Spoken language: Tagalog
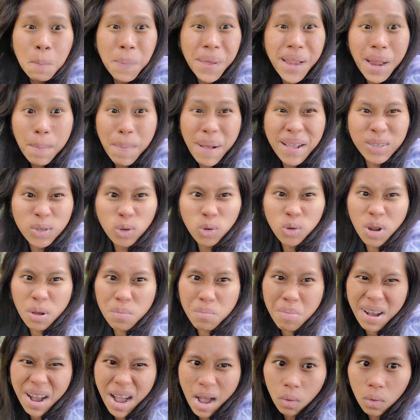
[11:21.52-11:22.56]
pinapasok ng
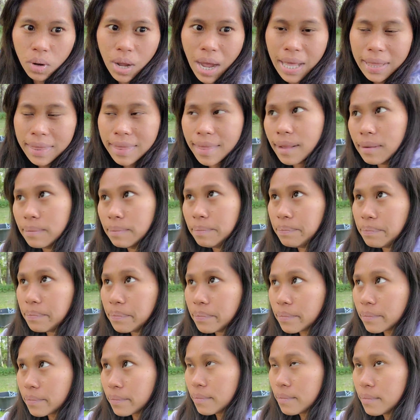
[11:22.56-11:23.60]
mga ugat.
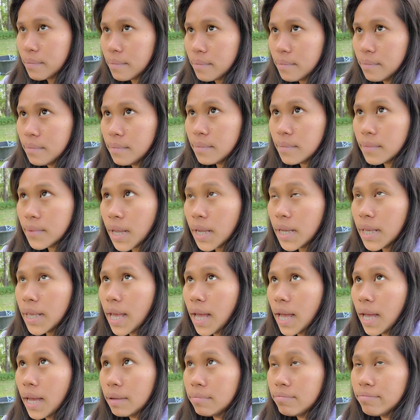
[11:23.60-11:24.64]

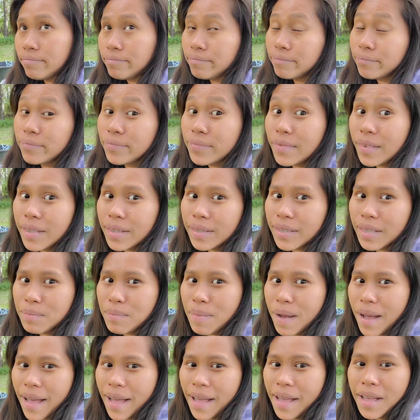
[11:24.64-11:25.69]
Kaya, di
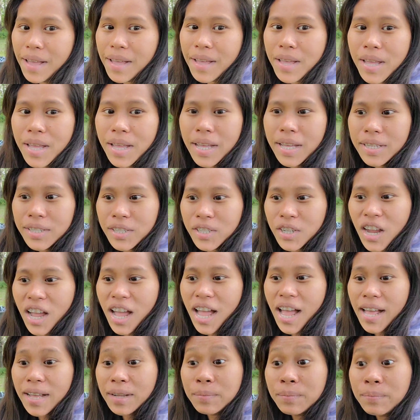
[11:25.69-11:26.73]
ba
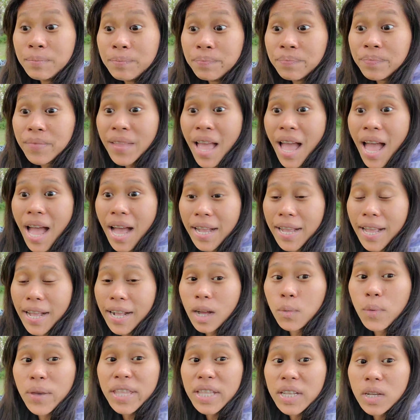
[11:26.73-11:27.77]
Tsaka,
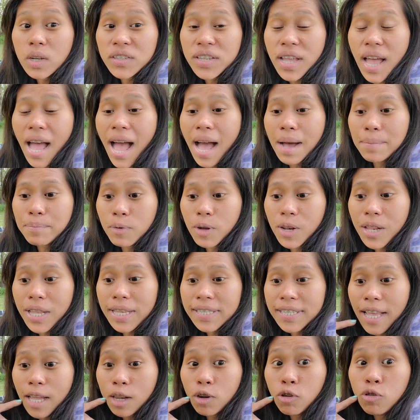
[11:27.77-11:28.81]
gagawin ko sa apple
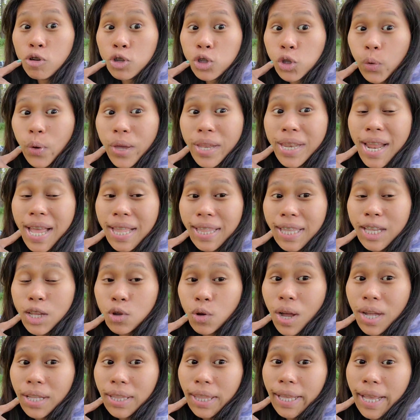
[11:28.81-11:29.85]
isa. Lulutuin natin
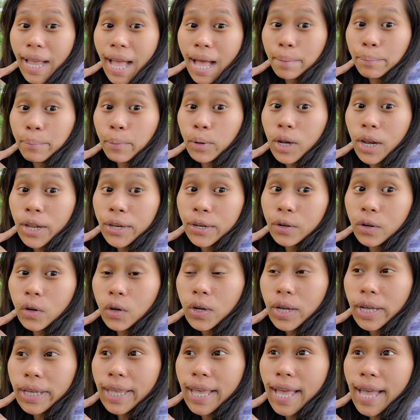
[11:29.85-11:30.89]
yung ating apple,
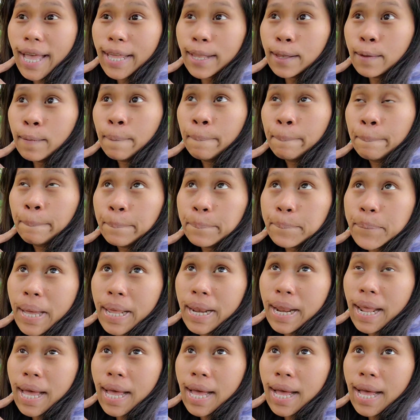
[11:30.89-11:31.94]
ano. Ayan.
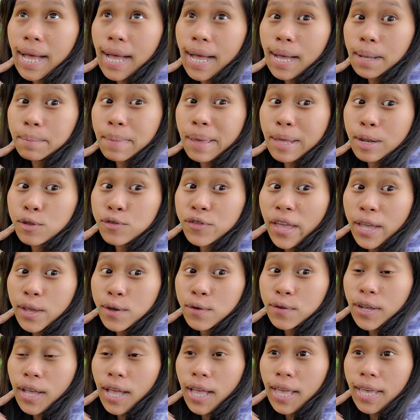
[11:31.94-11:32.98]
Para meron
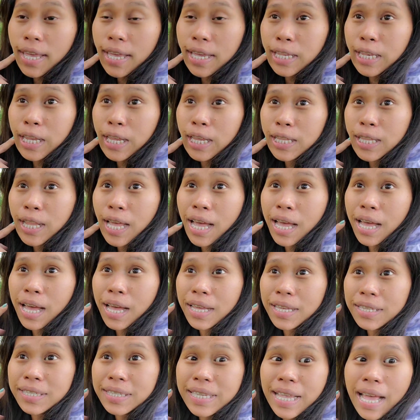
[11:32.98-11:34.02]
tayong kakainin
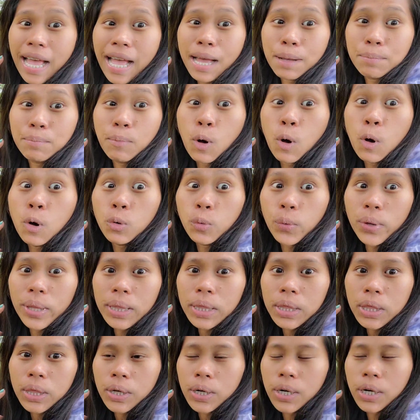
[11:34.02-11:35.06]
na sa buong
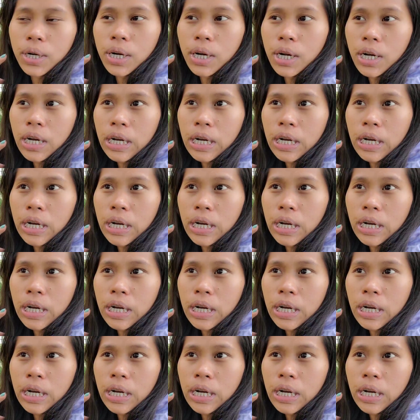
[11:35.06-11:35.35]
winter.